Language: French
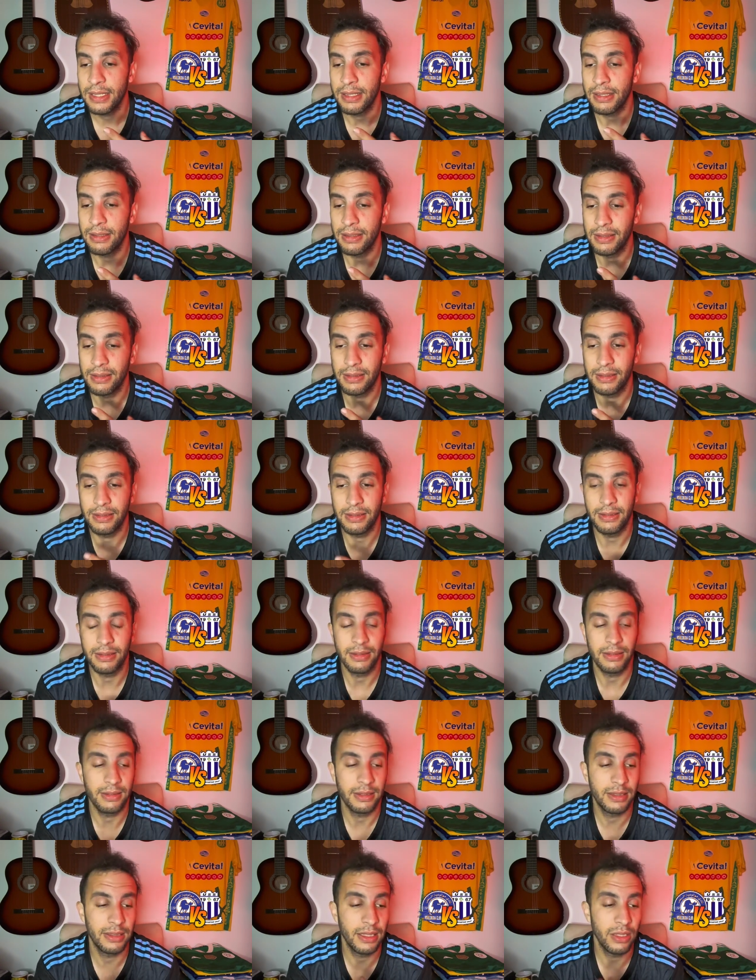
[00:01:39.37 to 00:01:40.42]
Euh,
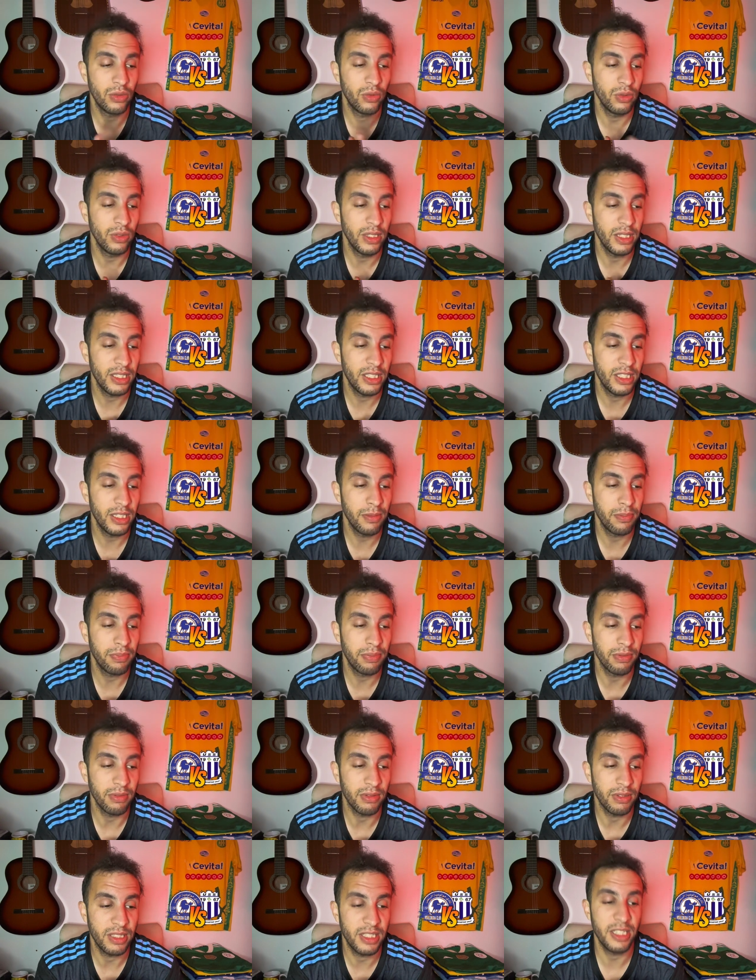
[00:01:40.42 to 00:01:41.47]
c'est une équipe
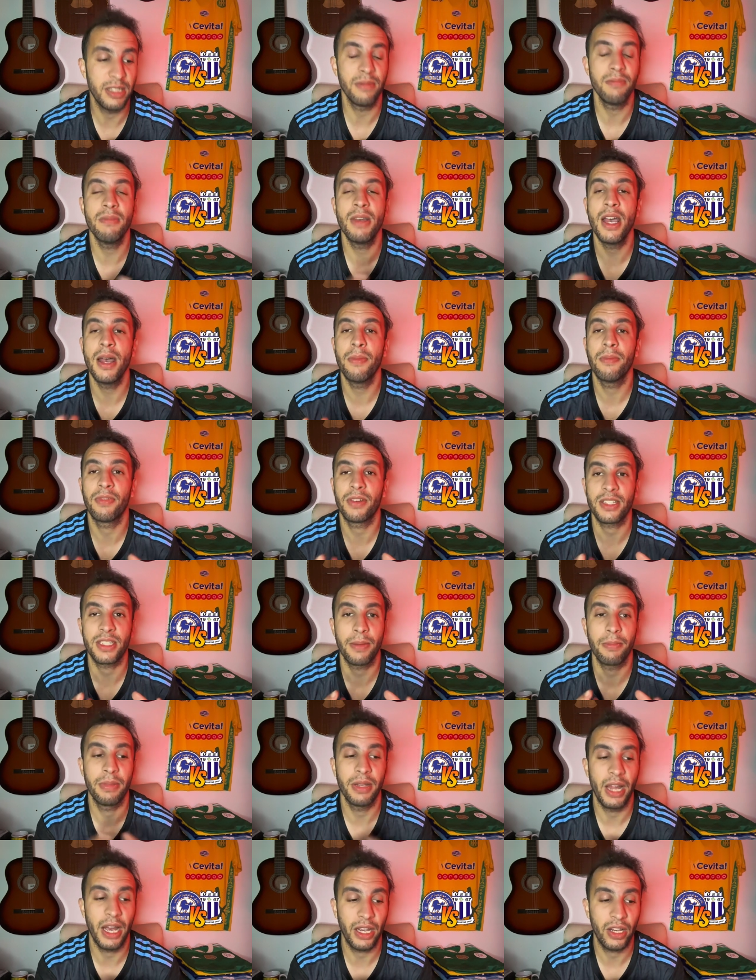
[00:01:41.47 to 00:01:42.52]
euh, qui même face à on
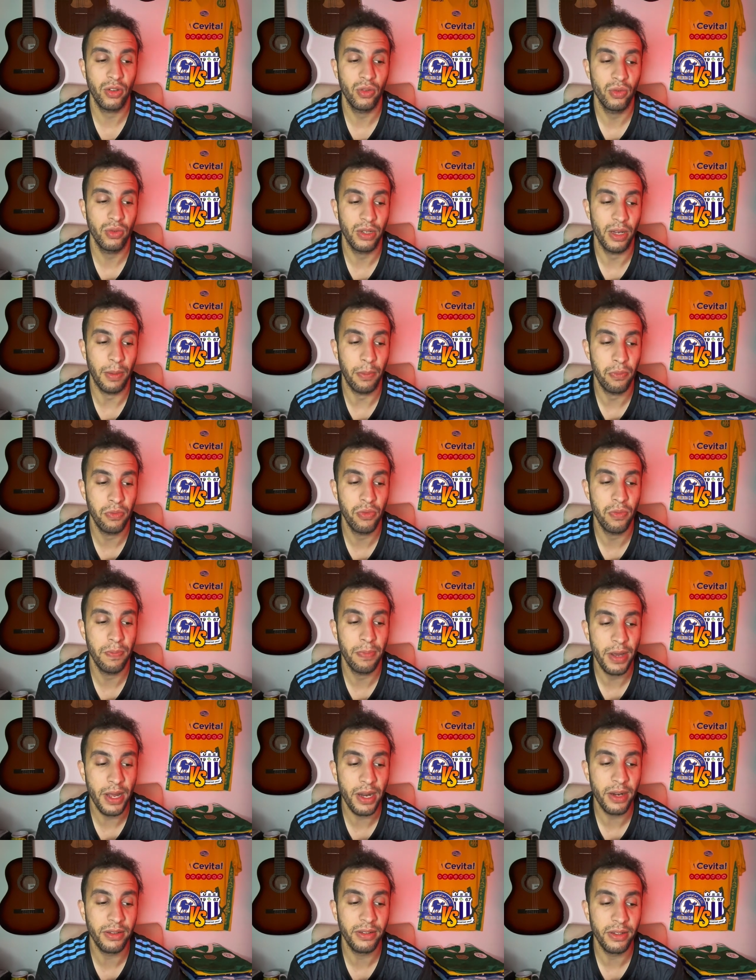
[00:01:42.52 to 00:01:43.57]
ben a pu
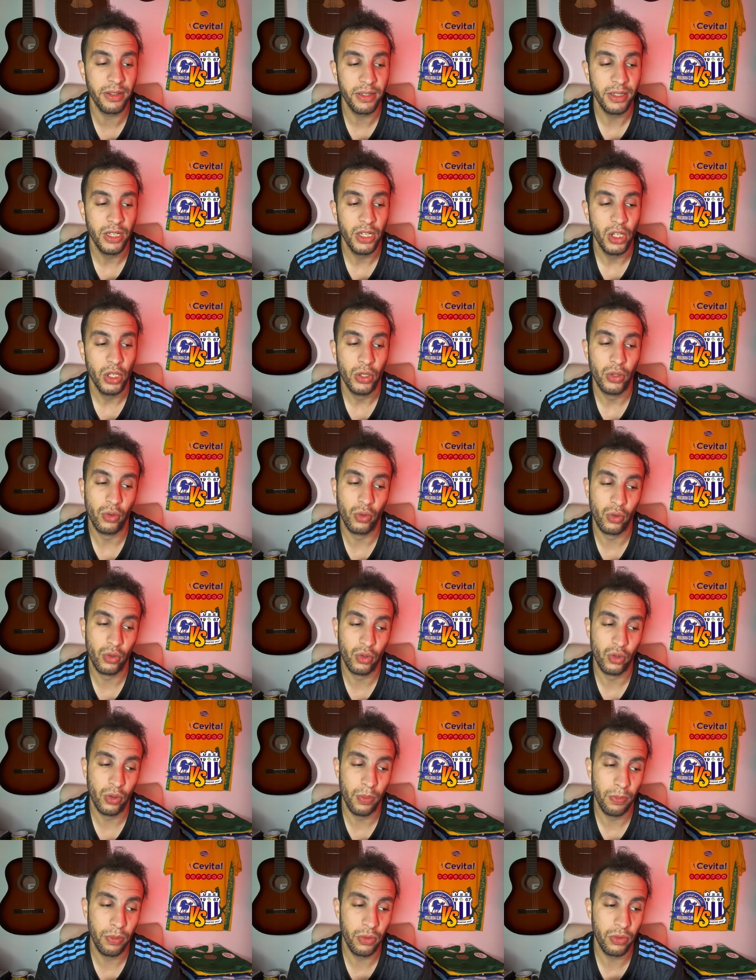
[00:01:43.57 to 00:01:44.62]
perdre. Donc
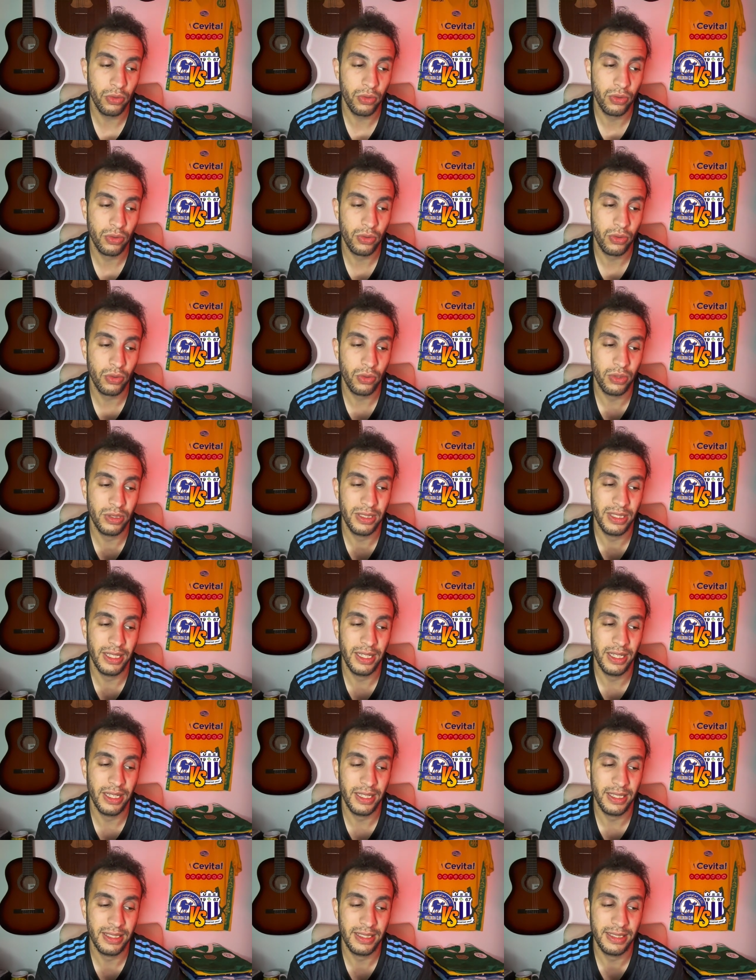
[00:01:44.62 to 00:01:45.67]
je pense que
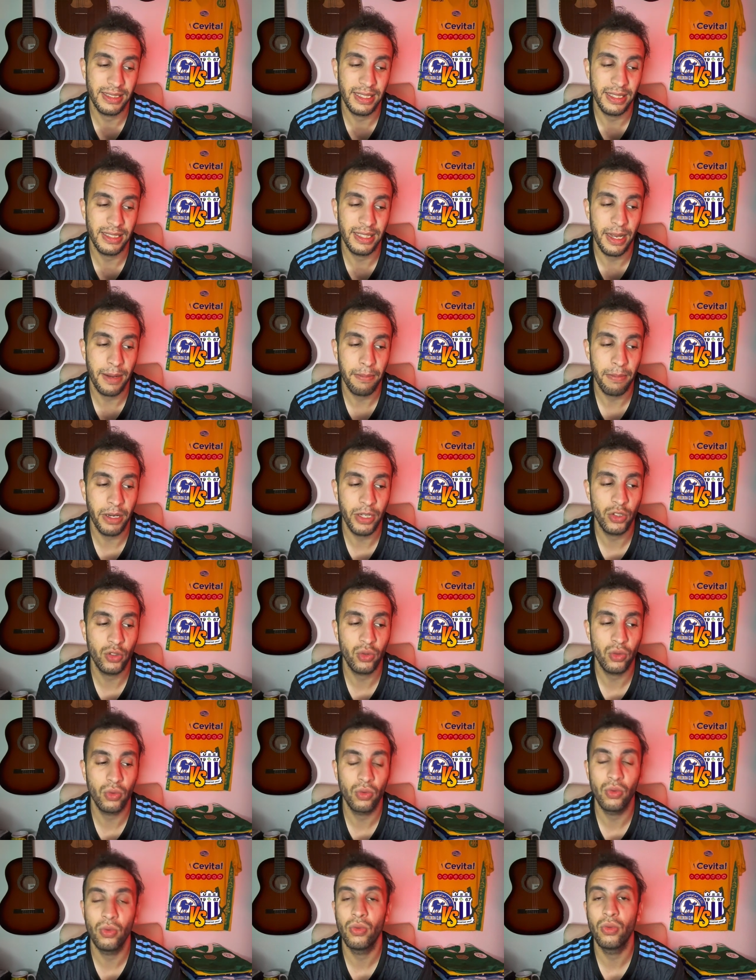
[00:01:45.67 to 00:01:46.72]
c'est c'est un match
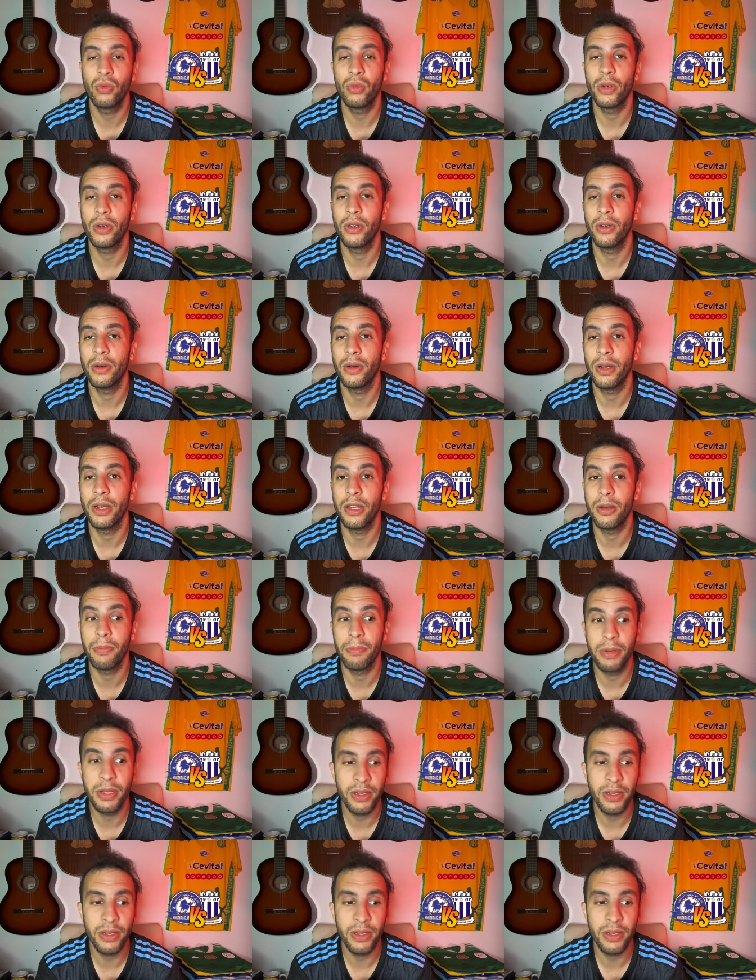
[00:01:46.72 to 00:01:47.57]
où euh, El